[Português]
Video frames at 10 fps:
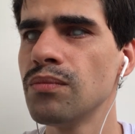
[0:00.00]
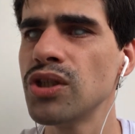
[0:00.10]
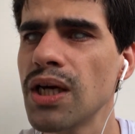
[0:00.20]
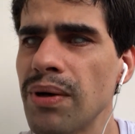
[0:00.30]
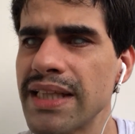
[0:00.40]

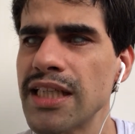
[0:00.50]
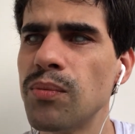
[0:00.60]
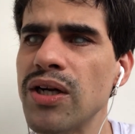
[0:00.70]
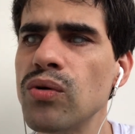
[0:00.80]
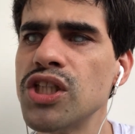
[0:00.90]
Bom dia, boa tarde,
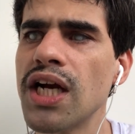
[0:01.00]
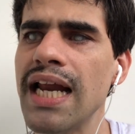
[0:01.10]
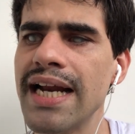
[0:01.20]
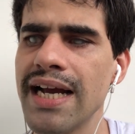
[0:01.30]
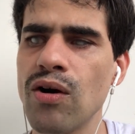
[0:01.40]
boa noite,
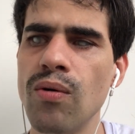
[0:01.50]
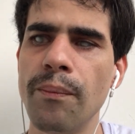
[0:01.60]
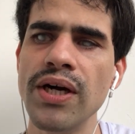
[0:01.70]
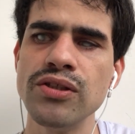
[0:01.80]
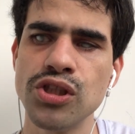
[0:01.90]
galera que
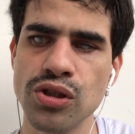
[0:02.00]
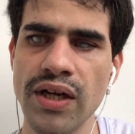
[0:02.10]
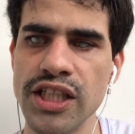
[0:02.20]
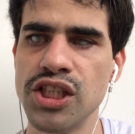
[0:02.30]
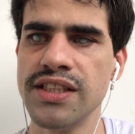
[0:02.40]
acompanha o
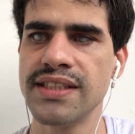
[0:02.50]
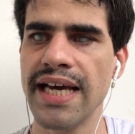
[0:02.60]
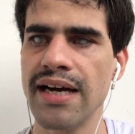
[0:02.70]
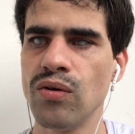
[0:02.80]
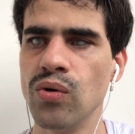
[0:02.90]
Histórias de
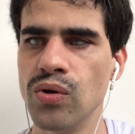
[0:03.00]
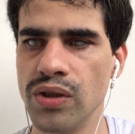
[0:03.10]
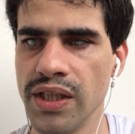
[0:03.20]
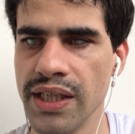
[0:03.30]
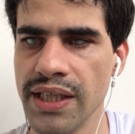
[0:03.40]

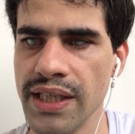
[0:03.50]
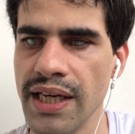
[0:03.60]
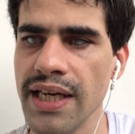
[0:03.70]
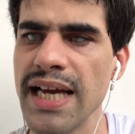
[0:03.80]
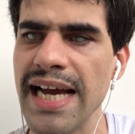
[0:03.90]
Cego.
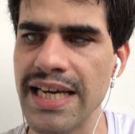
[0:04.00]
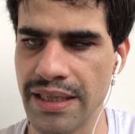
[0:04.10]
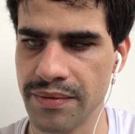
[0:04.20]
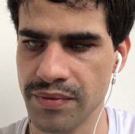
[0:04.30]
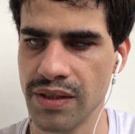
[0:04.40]
E
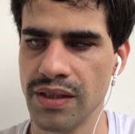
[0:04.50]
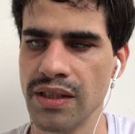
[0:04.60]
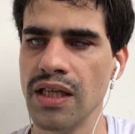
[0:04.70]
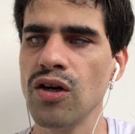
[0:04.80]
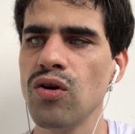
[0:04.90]
aí?
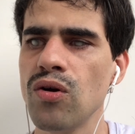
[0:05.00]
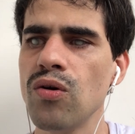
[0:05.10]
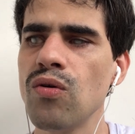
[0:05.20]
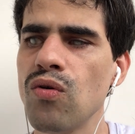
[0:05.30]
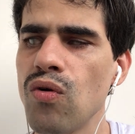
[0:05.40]

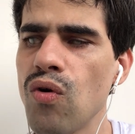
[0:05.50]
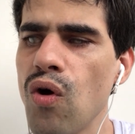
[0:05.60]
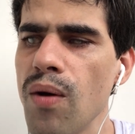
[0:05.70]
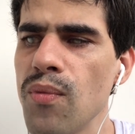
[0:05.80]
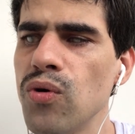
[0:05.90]

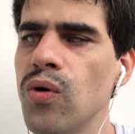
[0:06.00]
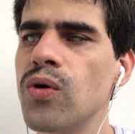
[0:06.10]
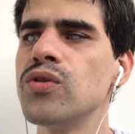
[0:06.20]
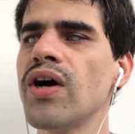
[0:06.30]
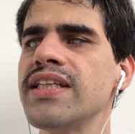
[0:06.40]

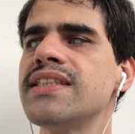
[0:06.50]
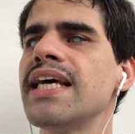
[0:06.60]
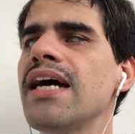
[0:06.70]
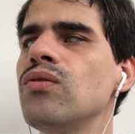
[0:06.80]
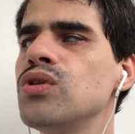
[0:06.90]
Como nós
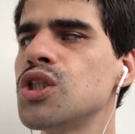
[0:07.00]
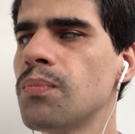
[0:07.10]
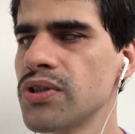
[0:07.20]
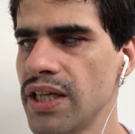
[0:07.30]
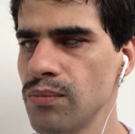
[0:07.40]
cegos
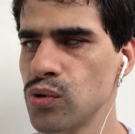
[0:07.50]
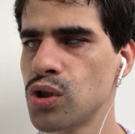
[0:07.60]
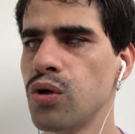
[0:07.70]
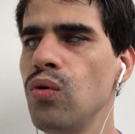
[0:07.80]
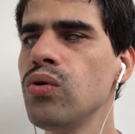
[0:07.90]

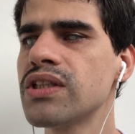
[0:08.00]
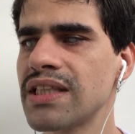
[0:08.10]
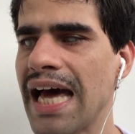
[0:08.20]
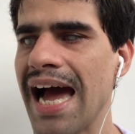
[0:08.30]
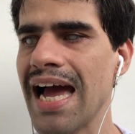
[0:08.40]
podemos
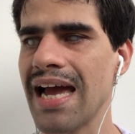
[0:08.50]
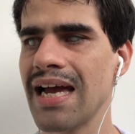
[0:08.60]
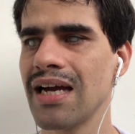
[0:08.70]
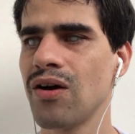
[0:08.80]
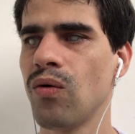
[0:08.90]
lutar
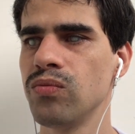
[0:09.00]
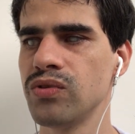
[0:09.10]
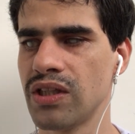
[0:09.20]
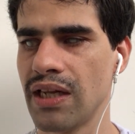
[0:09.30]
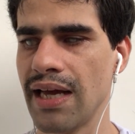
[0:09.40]

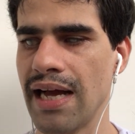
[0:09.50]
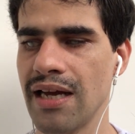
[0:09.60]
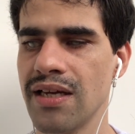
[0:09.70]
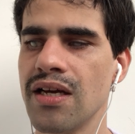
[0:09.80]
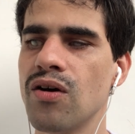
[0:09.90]
contra
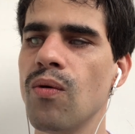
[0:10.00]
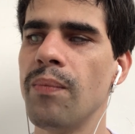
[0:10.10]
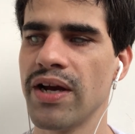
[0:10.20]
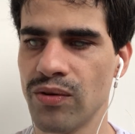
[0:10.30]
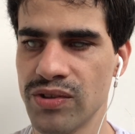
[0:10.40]
o
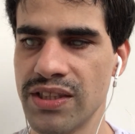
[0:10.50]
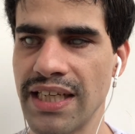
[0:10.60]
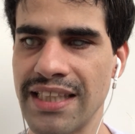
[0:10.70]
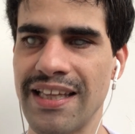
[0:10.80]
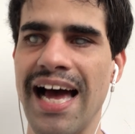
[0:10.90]

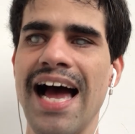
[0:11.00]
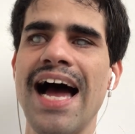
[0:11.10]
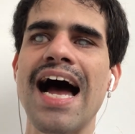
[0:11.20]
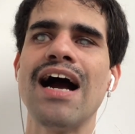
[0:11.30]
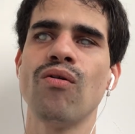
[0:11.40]
preconceito?
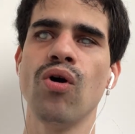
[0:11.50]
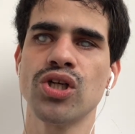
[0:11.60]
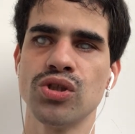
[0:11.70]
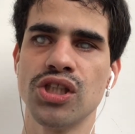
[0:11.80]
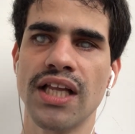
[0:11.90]
Ah,
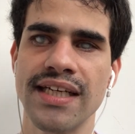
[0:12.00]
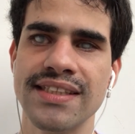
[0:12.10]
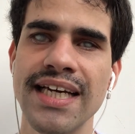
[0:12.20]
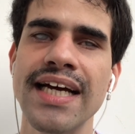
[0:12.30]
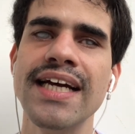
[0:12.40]
gosto de
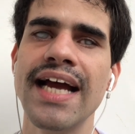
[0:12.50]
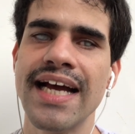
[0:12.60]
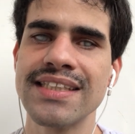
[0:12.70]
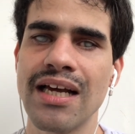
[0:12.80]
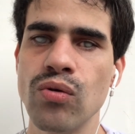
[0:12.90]
trazer
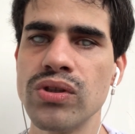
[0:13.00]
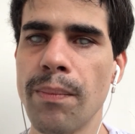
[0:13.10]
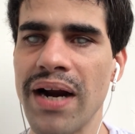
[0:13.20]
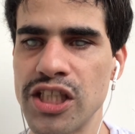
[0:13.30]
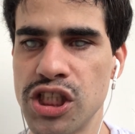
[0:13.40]
essa luta
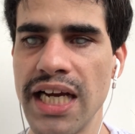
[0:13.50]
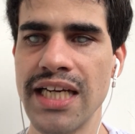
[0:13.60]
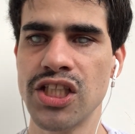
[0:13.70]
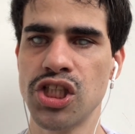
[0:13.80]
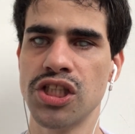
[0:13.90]
pra
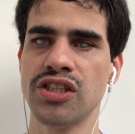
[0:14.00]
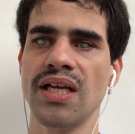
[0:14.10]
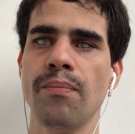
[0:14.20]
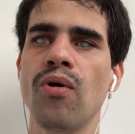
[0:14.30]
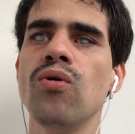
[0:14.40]
gente,
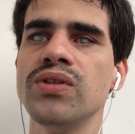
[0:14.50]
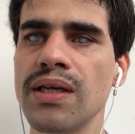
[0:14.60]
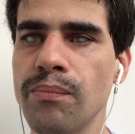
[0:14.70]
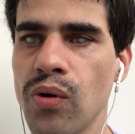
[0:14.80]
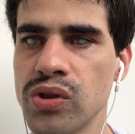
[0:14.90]
isso é bom,
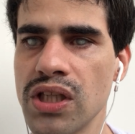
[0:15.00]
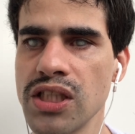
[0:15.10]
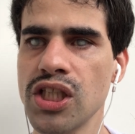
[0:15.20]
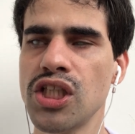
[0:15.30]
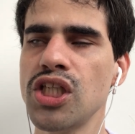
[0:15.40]
isso é
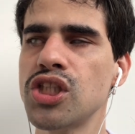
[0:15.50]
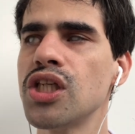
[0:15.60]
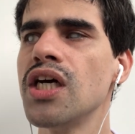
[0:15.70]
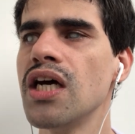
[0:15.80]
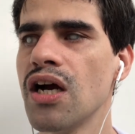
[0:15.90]
importante a gente
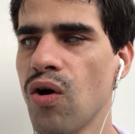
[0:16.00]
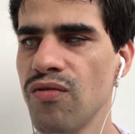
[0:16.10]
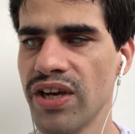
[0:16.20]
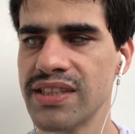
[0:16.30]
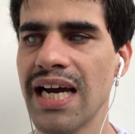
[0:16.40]

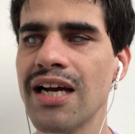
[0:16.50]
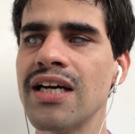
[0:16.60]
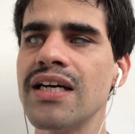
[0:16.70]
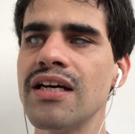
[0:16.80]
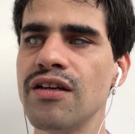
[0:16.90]
conversar
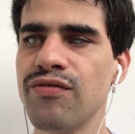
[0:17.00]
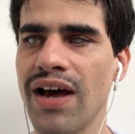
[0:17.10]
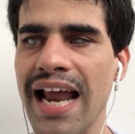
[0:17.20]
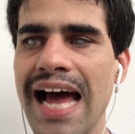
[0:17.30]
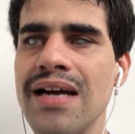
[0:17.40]
e
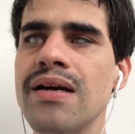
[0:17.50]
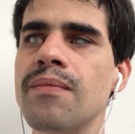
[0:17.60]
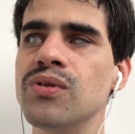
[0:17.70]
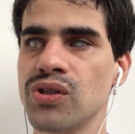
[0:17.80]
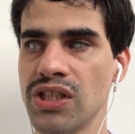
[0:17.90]
falar
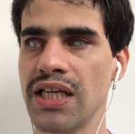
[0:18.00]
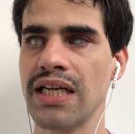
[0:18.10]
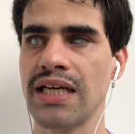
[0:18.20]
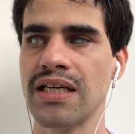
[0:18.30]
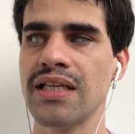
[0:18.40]

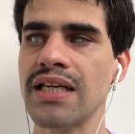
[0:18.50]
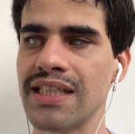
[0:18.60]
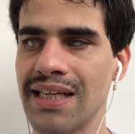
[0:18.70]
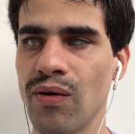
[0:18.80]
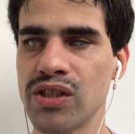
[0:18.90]
porque
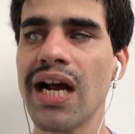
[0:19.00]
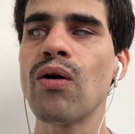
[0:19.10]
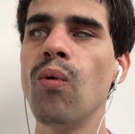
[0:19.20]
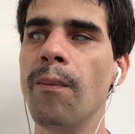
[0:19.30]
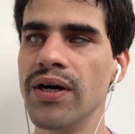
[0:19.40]
esse negócio de ficar
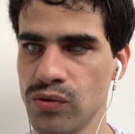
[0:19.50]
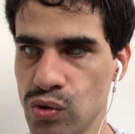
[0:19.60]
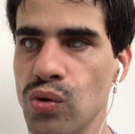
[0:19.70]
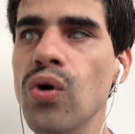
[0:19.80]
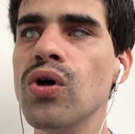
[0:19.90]
culpando
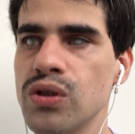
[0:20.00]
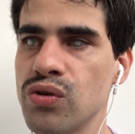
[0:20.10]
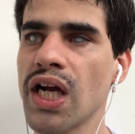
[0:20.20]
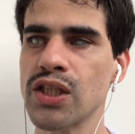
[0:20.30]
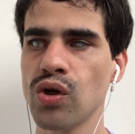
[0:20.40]
os outros,
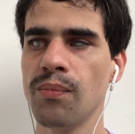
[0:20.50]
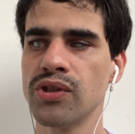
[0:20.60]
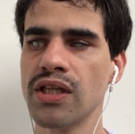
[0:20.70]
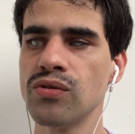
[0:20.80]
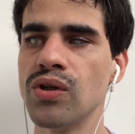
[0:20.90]
ficar só
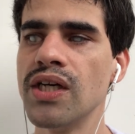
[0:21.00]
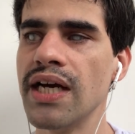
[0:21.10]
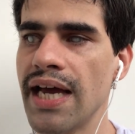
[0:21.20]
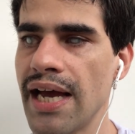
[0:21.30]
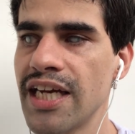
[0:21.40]
botando
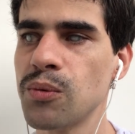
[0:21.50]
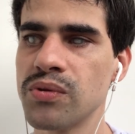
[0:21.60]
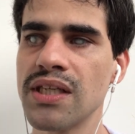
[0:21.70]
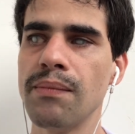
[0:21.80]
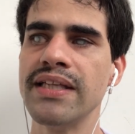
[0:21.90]
é,
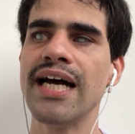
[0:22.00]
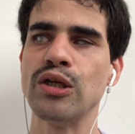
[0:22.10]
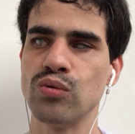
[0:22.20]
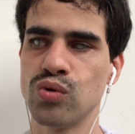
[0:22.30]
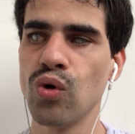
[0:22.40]

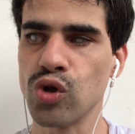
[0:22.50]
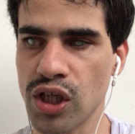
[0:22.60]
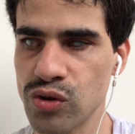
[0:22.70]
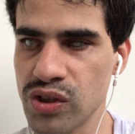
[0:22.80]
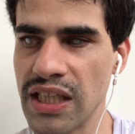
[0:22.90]
responsabilidade nos outros,
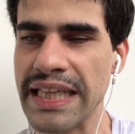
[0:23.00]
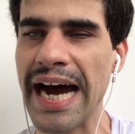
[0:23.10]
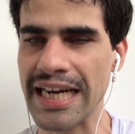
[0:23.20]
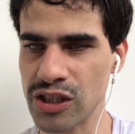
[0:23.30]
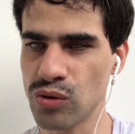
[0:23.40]
na
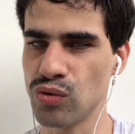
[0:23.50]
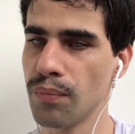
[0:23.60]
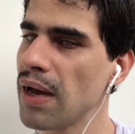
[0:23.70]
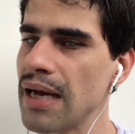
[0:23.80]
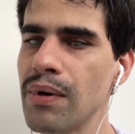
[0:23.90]
sociedade e tudo
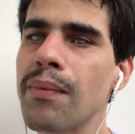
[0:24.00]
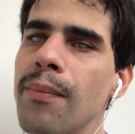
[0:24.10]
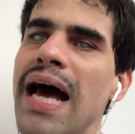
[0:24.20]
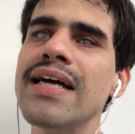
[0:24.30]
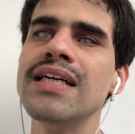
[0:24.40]
mais, blá blá
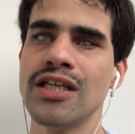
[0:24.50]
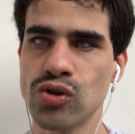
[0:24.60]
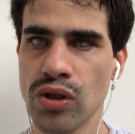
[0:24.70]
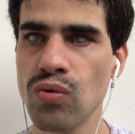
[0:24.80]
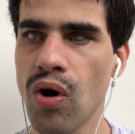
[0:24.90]
blá,
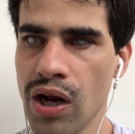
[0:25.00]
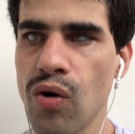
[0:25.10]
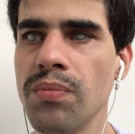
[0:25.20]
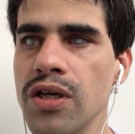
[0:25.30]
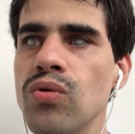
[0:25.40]
isso não cola
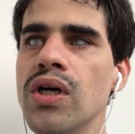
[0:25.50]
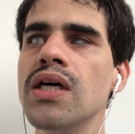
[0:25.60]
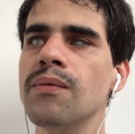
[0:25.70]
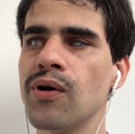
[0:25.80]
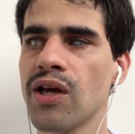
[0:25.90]
comigo,
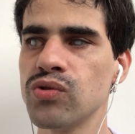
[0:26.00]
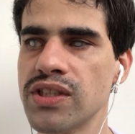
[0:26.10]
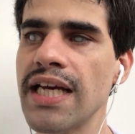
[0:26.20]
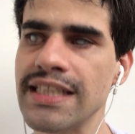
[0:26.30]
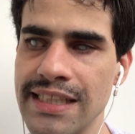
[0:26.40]
porque eu
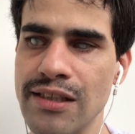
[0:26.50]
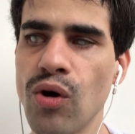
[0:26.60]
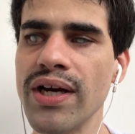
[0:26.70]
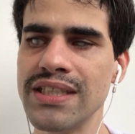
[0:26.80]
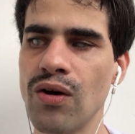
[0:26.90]
sei que
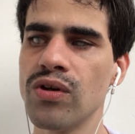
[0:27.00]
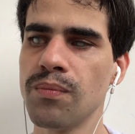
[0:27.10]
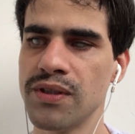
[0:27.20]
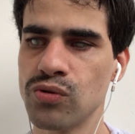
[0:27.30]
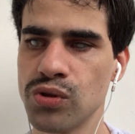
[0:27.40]
nós, enquanto
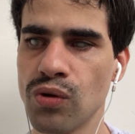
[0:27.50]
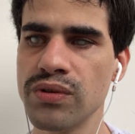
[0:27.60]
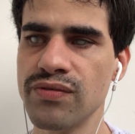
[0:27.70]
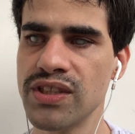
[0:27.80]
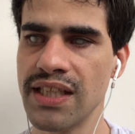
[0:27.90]
pessoas com
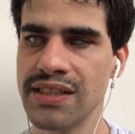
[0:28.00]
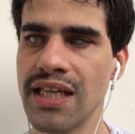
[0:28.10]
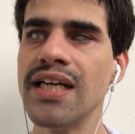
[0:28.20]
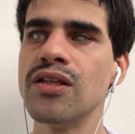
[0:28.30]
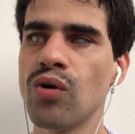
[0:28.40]
deficiência,
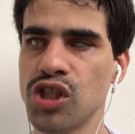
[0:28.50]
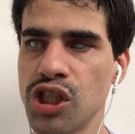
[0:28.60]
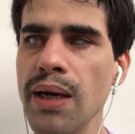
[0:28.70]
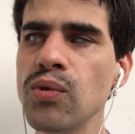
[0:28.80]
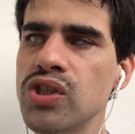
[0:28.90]
nós
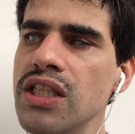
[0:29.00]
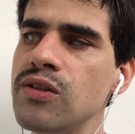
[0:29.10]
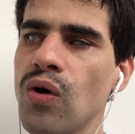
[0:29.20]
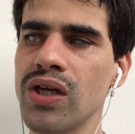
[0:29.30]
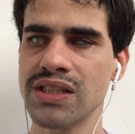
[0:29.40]
temos sim
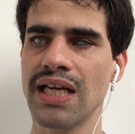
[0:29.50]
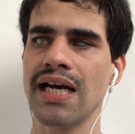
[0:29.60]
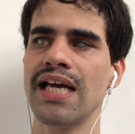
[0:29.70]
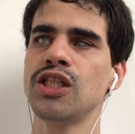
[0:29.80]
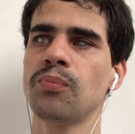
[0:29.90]
nossa
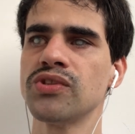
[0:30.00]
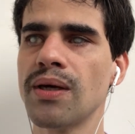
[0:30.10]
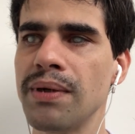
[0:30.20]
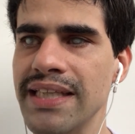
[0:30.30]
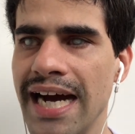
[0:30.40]

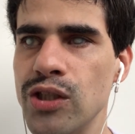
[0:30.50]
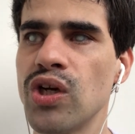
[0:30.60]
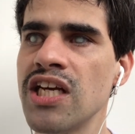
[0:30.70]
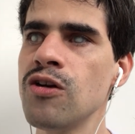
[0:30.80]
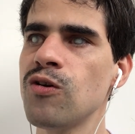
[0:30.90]
responsabilidade, o
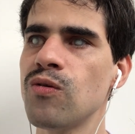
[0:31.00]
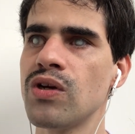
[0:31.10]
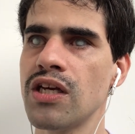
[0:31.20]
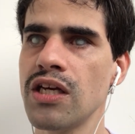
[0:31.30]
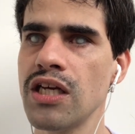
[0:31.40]
que, o
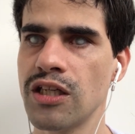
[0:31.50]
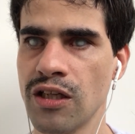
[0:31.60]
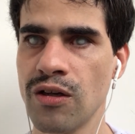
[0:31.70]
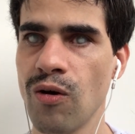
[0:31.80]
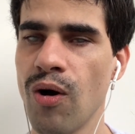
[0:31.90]

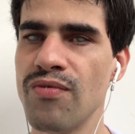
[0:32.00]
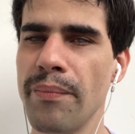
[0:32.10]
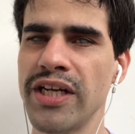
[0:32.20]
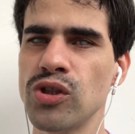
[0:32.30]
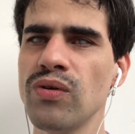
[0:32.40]
que
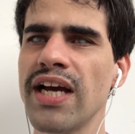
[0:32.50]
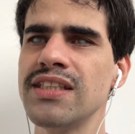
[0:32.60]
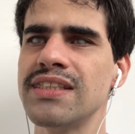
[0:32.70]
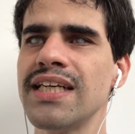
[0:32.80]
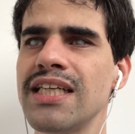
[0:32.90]
obviamente não quer
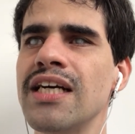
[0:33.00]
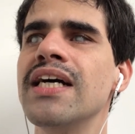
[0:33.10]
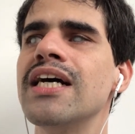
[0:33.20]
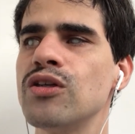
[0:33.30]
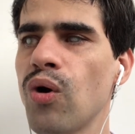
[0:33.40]
dizer que
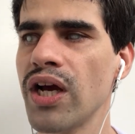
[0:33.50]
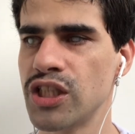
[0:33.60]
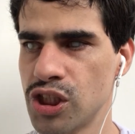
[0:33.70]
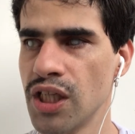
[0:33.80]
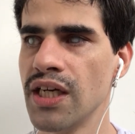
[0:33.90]

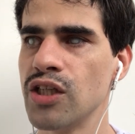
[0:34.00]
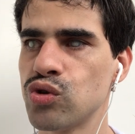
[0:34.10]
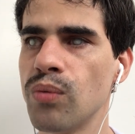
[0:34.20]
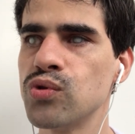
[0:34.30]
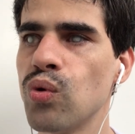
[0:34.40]
nós
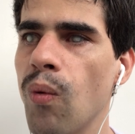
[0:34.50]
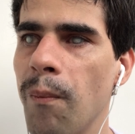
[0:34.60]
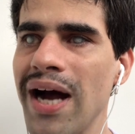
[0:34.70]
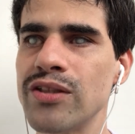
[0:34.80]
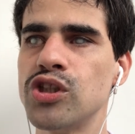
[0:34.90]
somos o
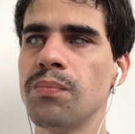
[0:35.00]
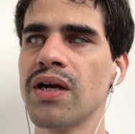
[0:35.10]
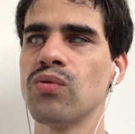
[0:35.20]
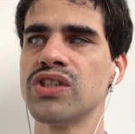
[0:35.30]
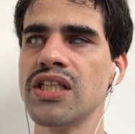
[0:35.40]
culpado de
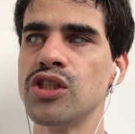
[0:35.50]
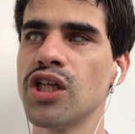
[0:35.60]
preconceito e